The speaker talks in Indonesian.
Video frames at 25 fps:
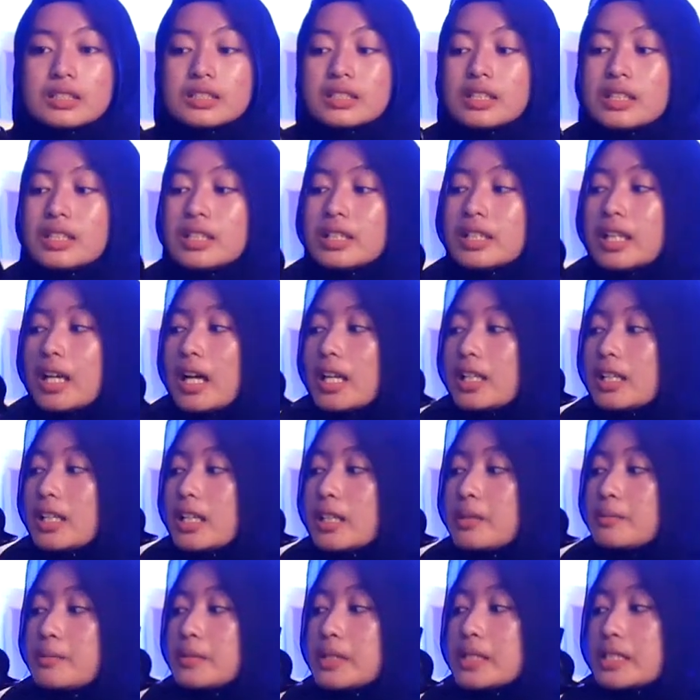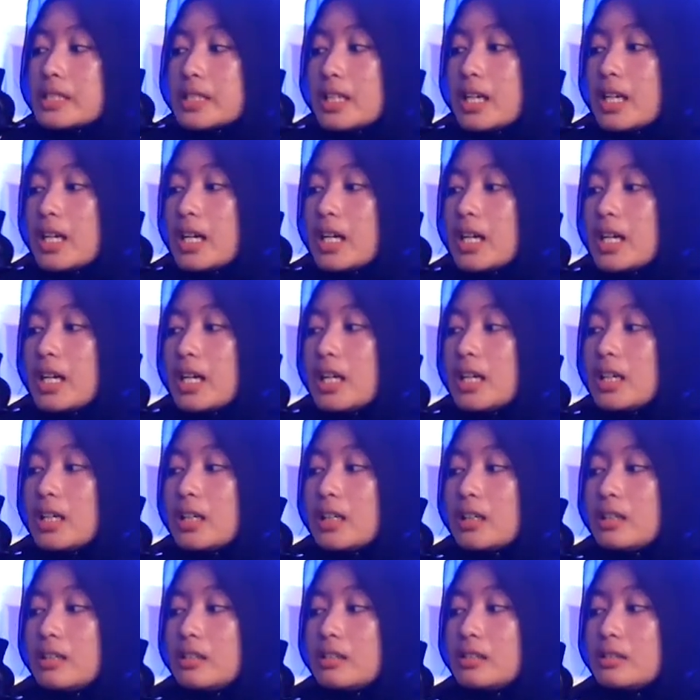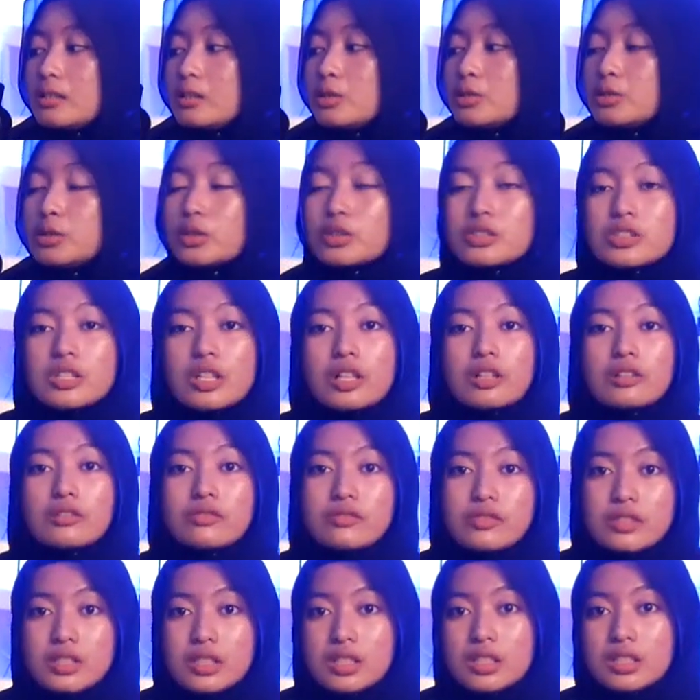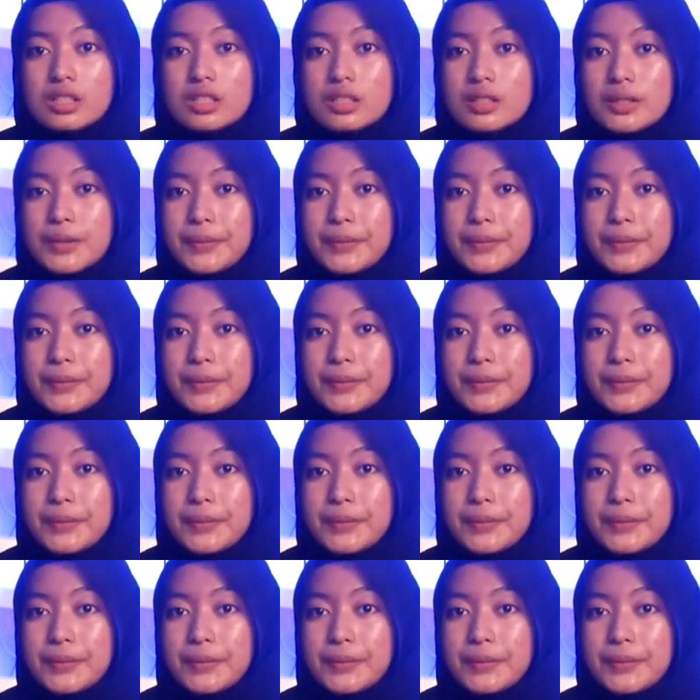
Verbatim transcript: jadi kalian bisa untuk selfie